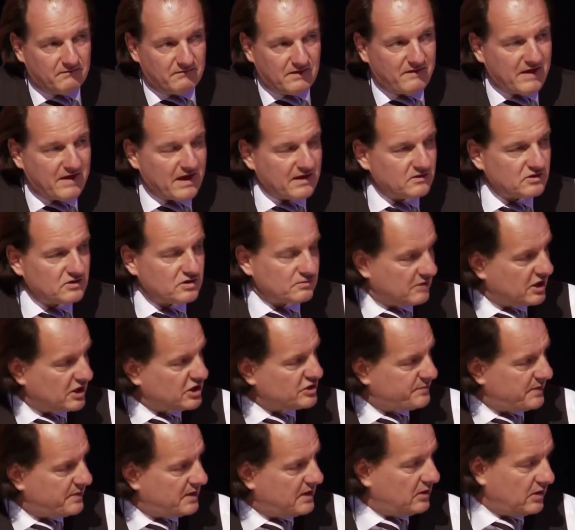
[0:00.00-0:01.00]
wir werden zum
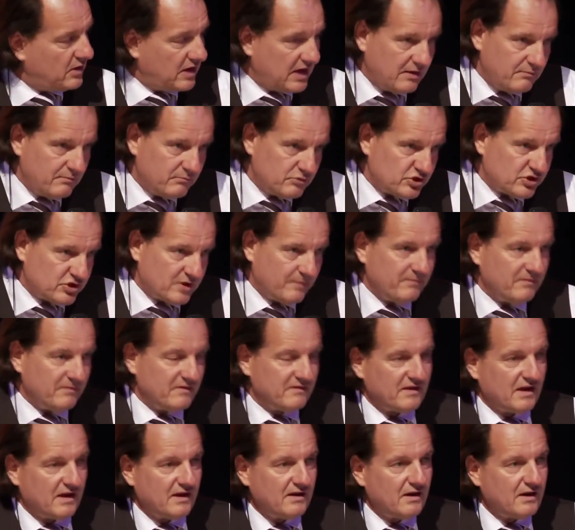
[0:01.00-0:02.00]
Beispiel in
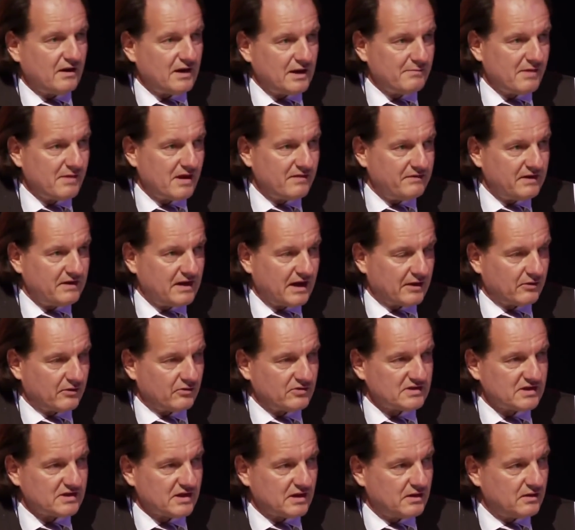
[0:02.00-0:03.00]
bestimmten Sendern immer wieder
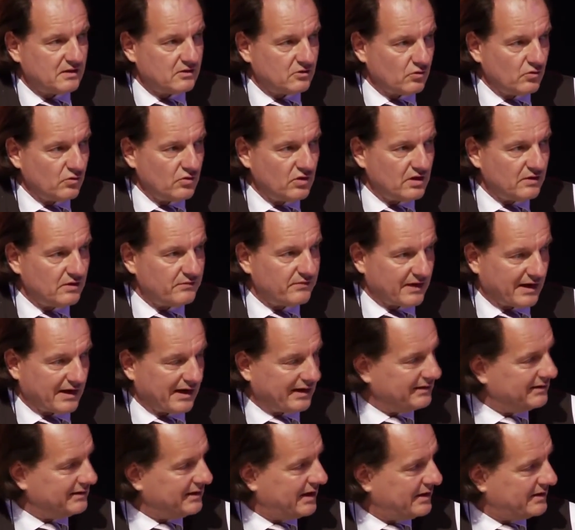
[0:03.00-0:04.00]
an unsere dunkle
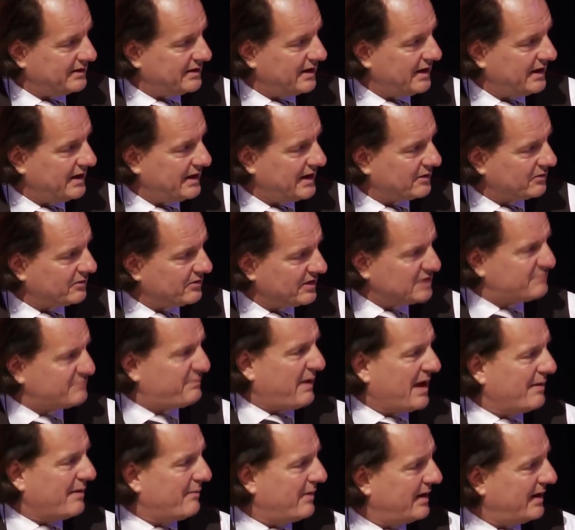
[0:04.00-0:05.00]
Vergangenheit erinnert und
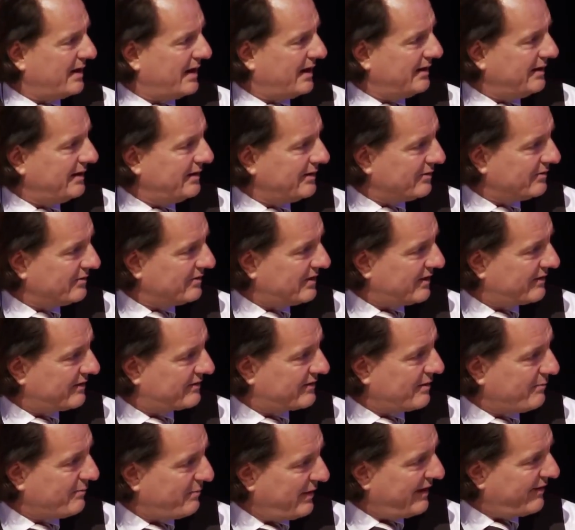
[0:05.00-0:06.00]
das permanent und
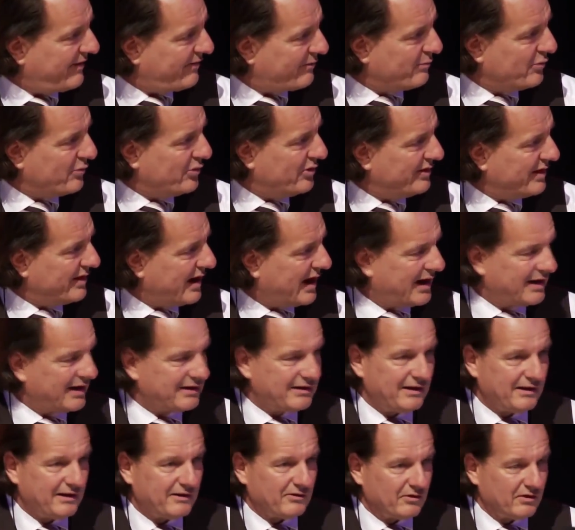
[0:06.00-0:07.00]
das
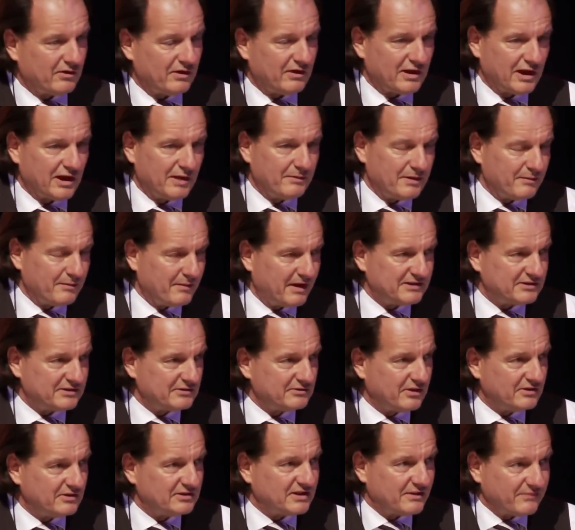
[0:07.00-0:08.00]
gebetsmühlenartig und ich glaube, die
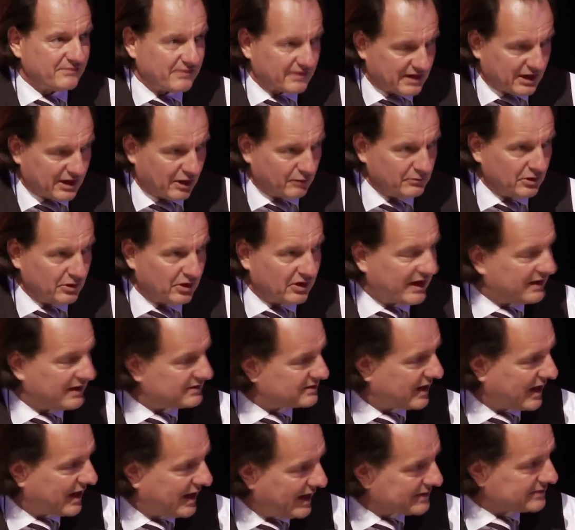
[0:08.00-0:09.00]
meisten können es einfach kaum noch
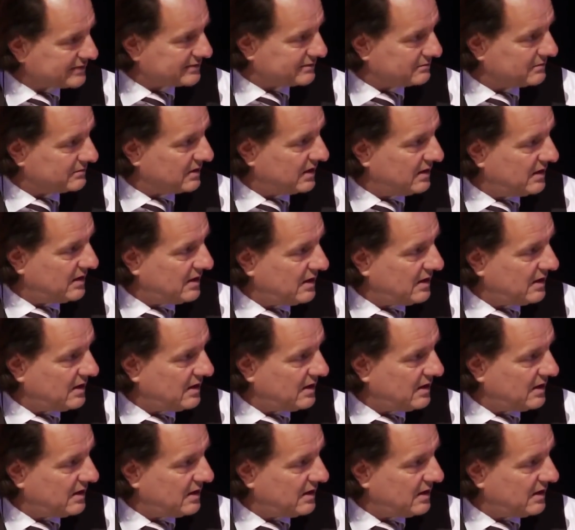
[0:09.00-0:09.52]
ertragen.